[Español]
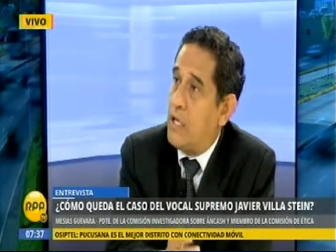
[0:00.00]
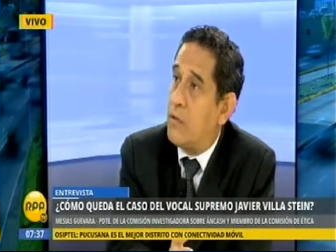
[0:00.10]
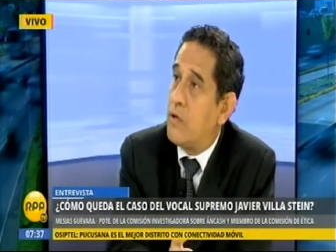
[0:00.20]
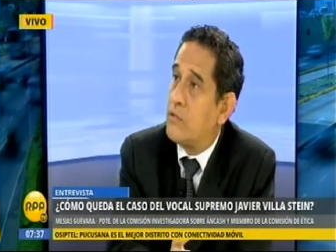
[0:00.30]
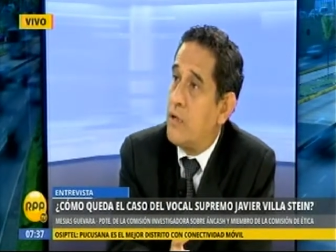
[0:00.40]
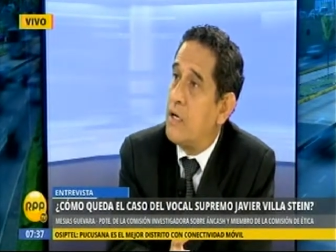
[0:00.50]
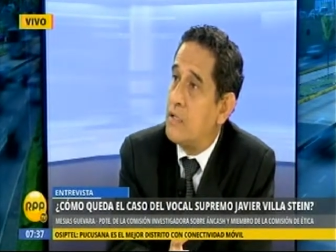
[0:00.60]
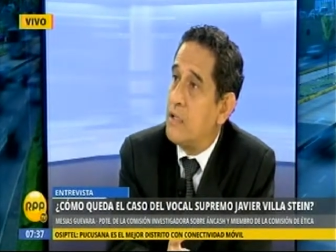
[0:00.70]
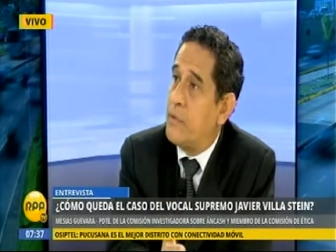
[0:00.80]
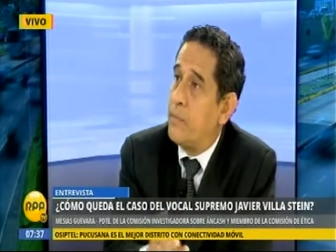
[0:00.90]
claro, caso
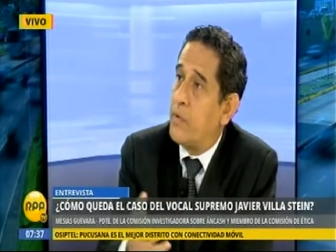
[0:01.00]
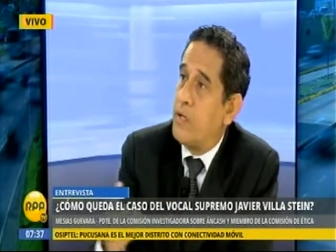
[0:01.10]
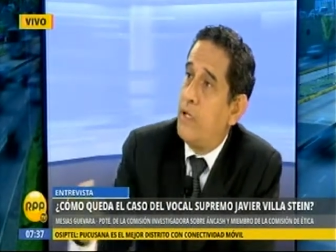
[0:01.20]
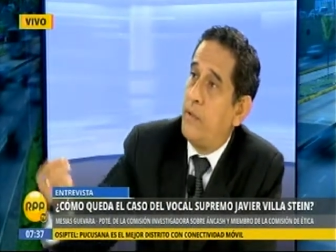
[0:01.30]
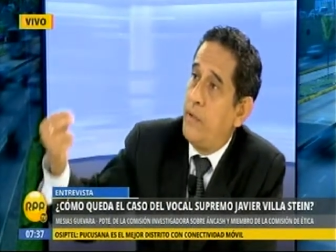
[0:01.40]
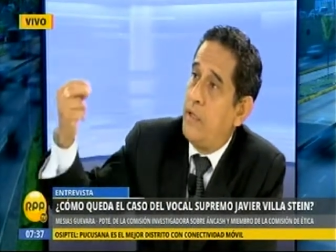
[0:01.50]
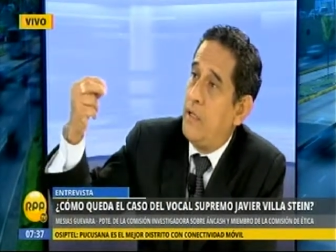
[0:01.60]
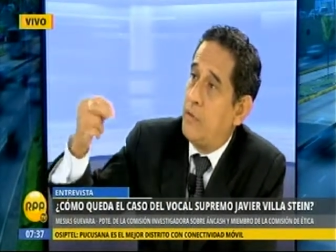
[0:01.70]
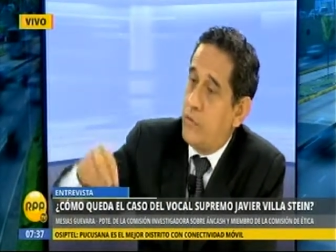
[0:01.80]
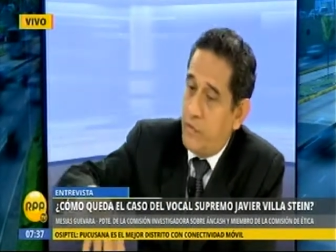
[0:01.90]
Ancas también, porque ella,
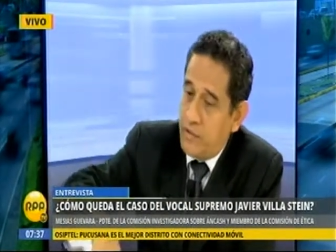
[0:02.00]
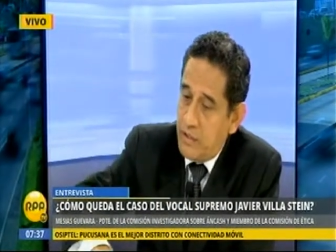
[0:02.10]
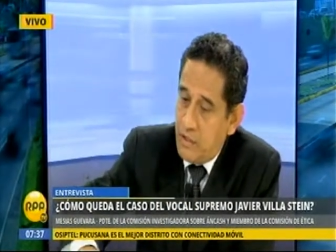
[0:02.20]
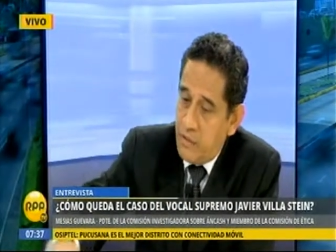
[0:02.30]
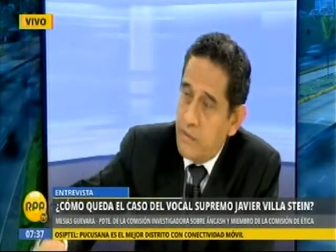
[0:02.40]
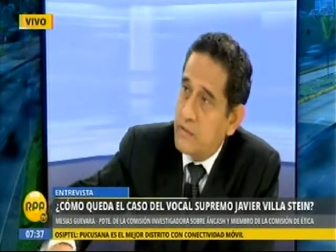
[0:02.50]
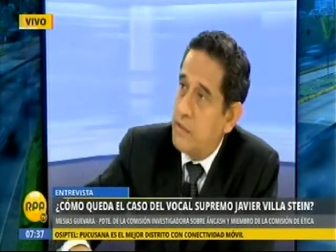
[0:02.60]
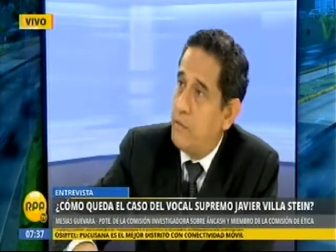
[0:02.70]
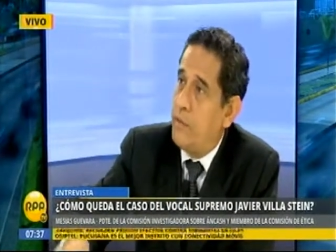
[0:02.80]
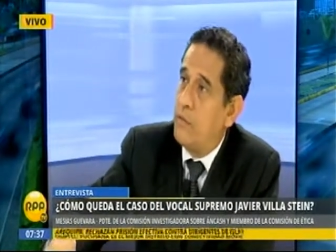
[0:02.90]
eh, todo ese tema
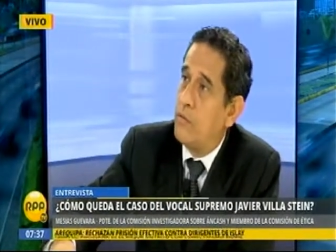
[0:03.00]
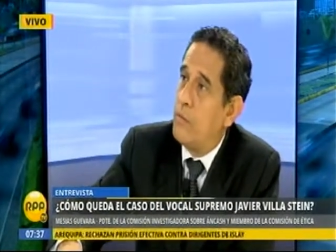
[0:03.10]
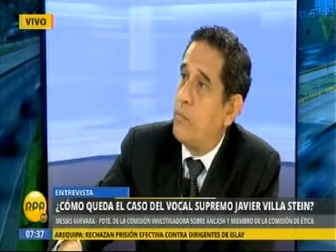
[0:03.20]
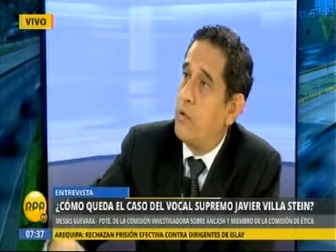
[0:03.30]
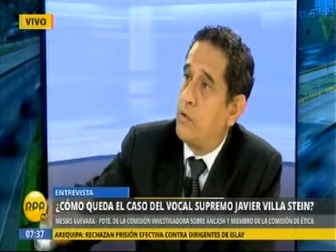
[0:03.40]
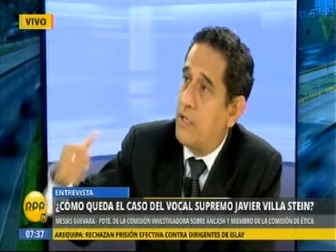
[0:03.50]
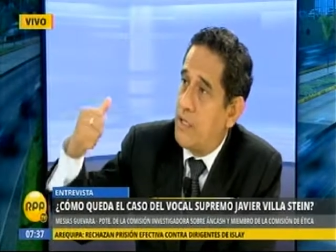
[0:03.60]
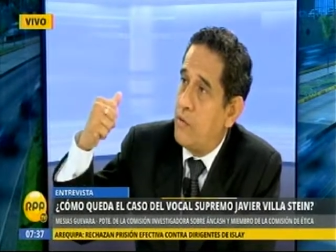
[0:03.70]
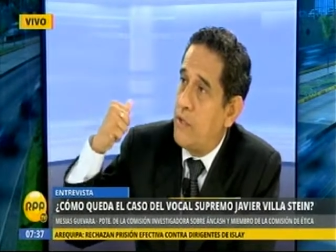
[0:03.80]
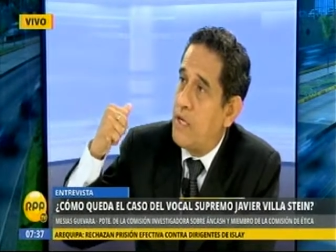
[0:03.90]
se vino envuelto en la
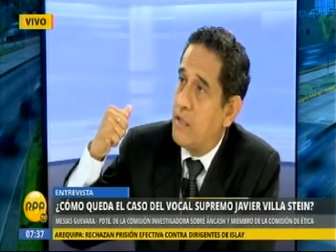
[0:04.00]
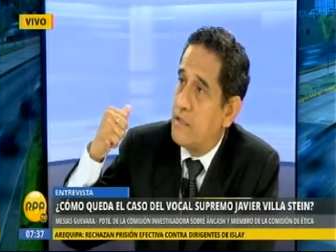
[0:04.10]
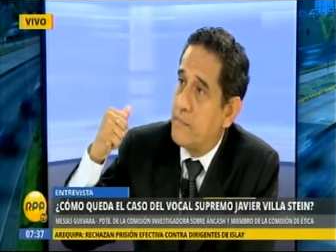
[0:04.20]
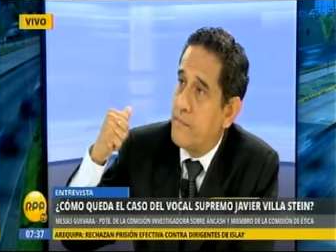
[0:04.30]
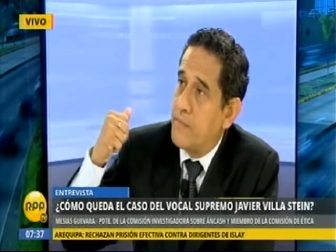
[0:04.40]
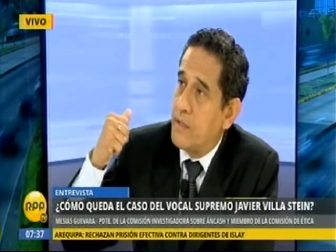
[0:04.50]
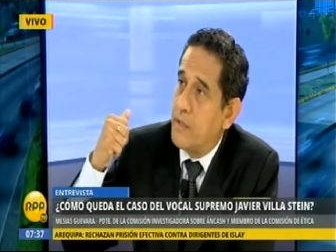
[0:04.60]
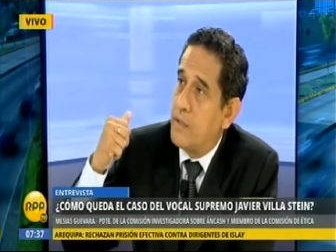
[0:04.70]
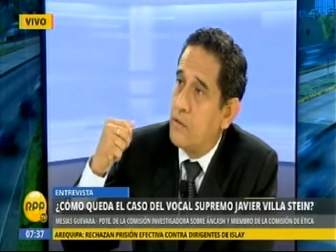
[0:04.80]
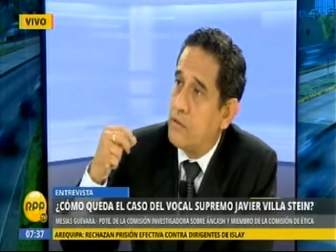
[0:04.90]
región Ancas.
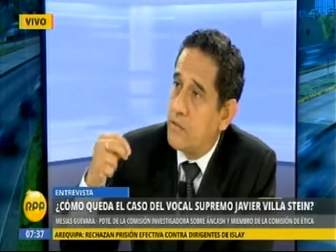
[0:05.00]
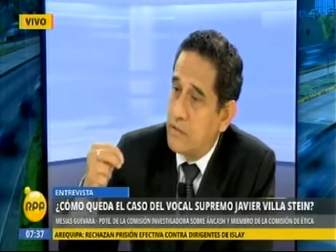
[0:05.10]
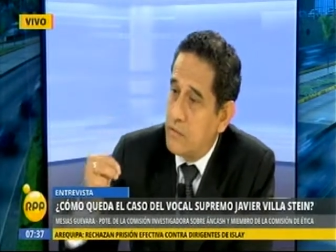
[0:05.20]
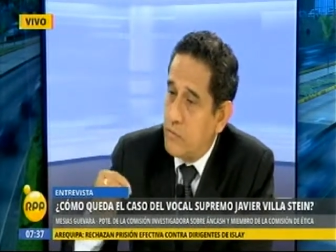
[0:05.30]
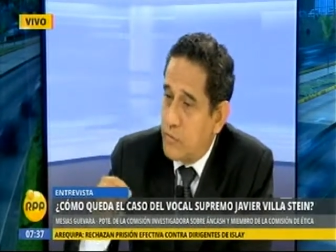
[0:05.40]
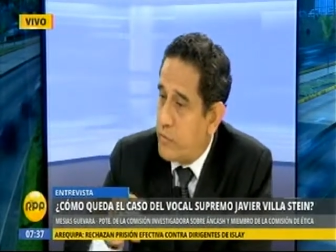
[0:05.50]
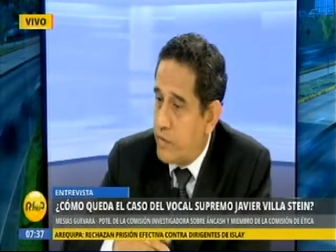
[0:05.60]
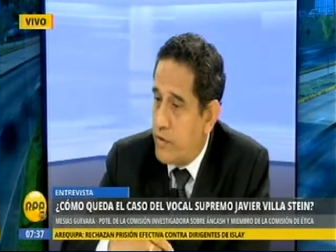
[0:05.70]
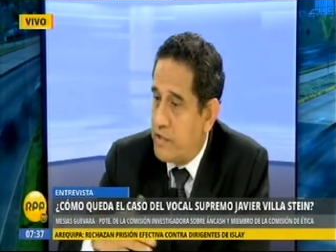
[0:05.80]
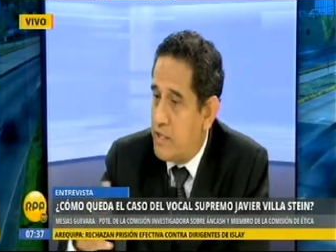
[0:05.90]
Entonces,
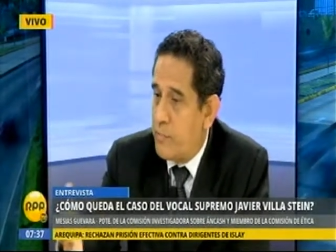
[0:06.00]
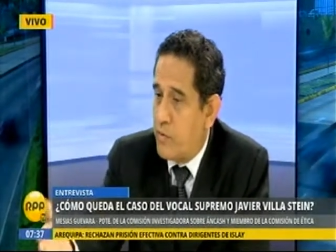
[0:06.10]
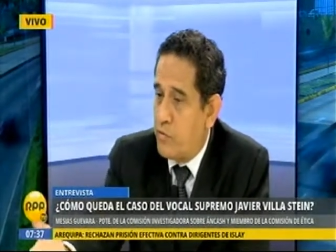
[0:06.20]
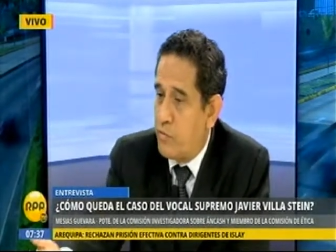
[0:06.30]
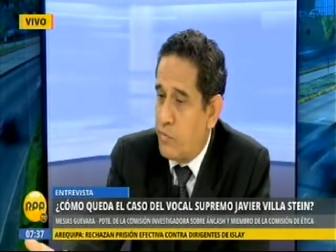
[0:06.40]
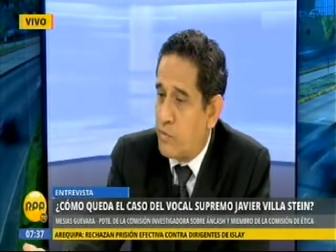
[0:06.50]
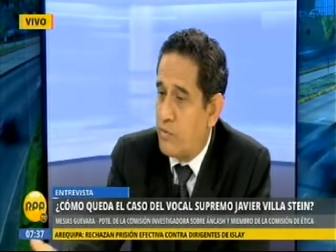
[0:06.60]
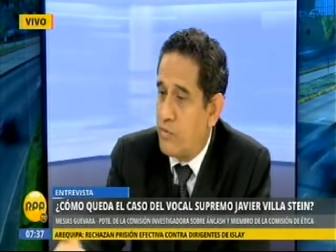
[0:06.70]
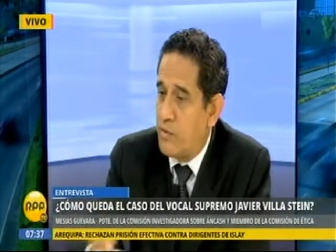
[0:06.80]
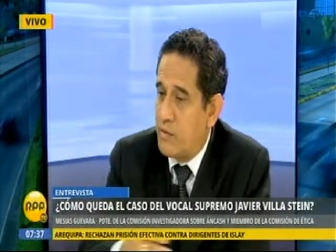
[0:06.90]
no es que por su
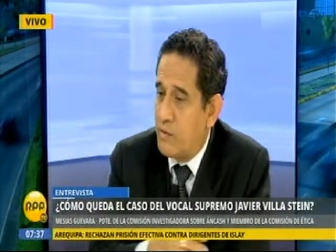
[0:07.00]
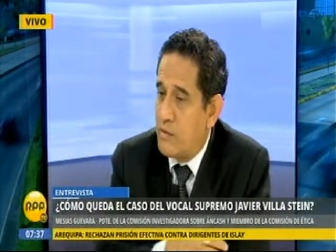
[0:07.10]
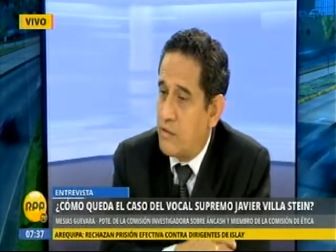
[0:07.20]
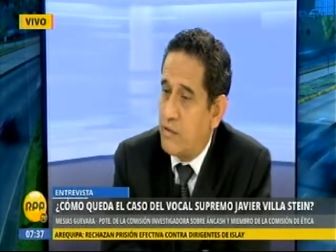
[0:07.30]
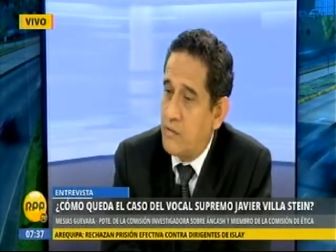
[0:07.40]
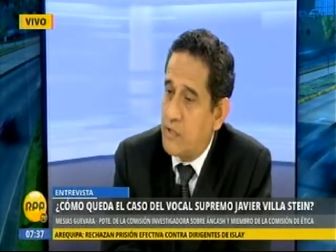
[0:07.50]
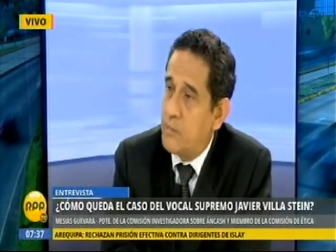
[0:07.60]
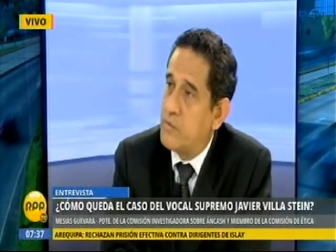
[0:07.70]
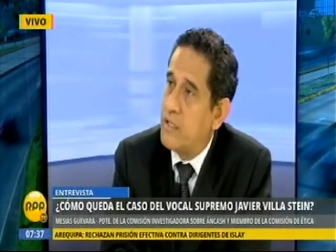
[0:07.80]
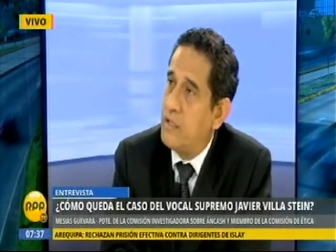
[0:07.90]
voto eh, contra el señor
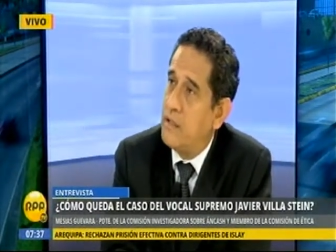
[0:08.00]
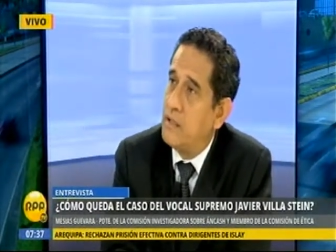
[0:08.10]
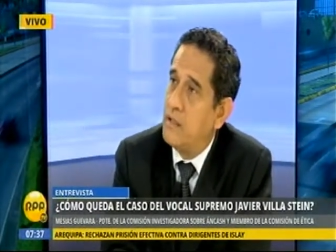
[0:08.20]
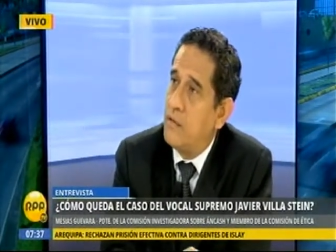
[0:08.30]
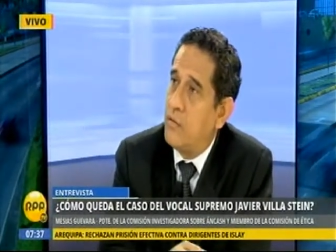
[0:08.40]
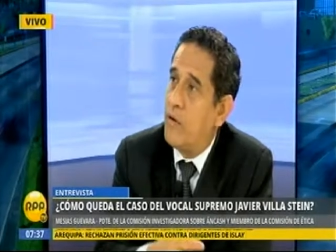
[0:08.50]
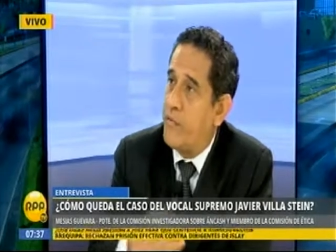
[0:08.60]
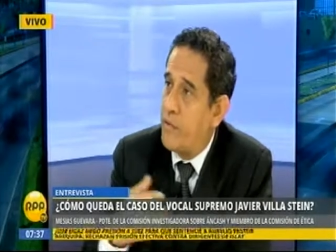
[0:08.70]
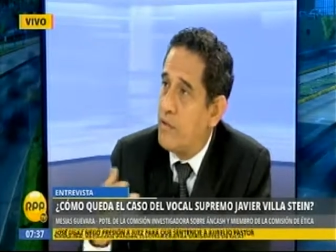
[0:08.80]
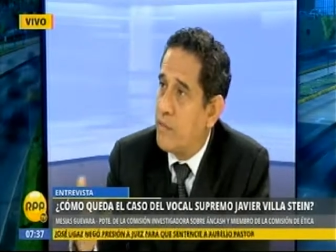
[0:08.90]
Ramos Heredia ah, o a
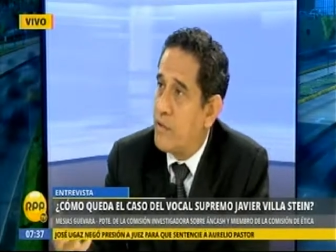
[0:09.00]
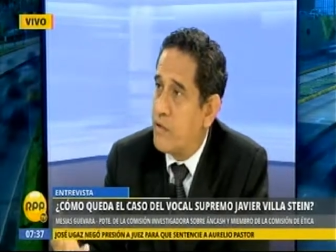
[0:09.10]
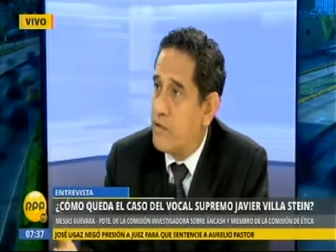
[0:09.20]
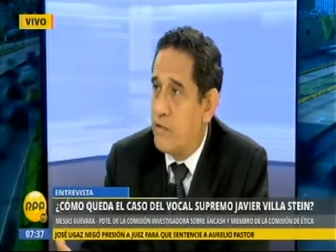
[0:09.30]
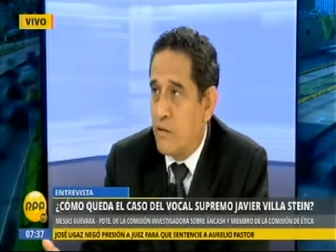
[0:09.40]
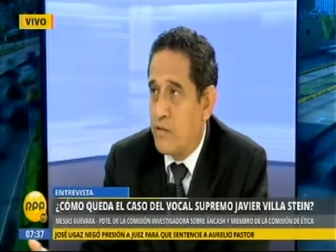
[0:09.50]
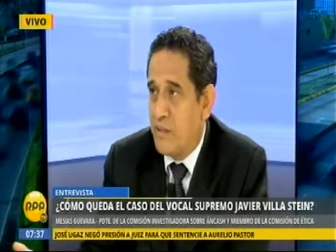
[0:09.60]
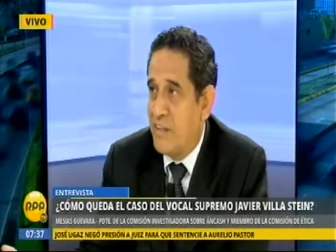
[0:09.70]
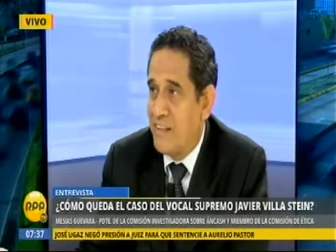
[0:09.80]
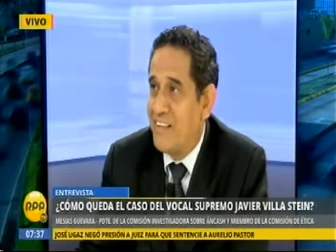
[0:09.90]
favor de No, se
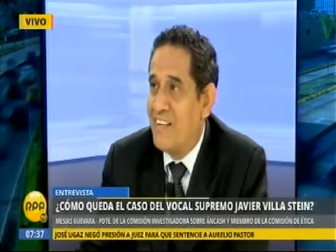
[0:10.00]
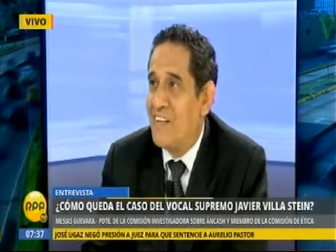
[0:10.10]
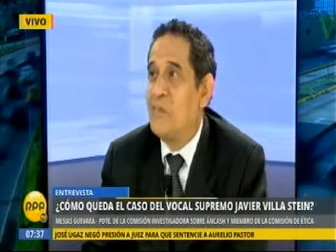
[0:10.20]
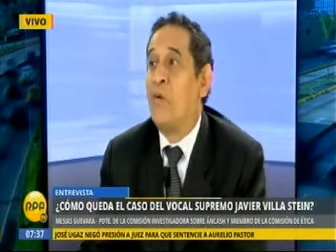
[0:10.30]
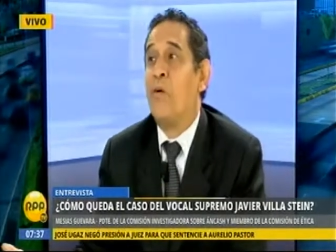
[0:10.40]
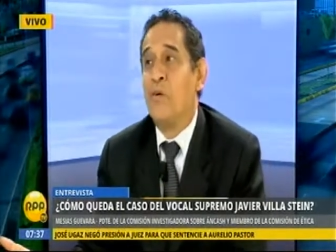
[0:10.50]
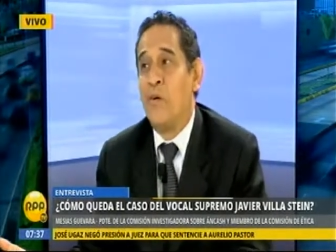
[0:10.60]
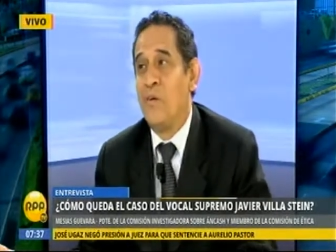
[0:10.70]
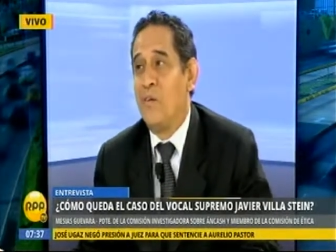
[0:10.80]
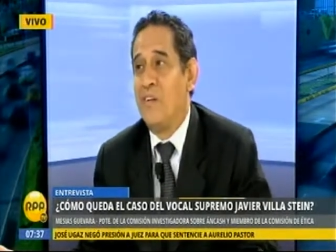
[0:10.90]
parecería el colmo, ya
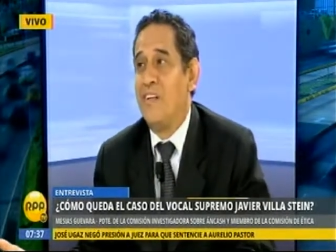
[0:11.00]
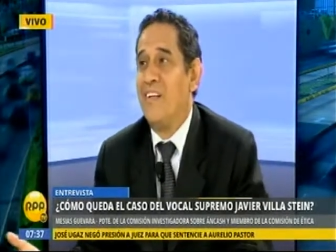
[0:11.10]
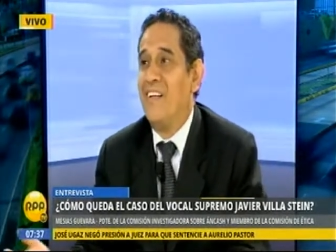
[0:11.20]
usted ya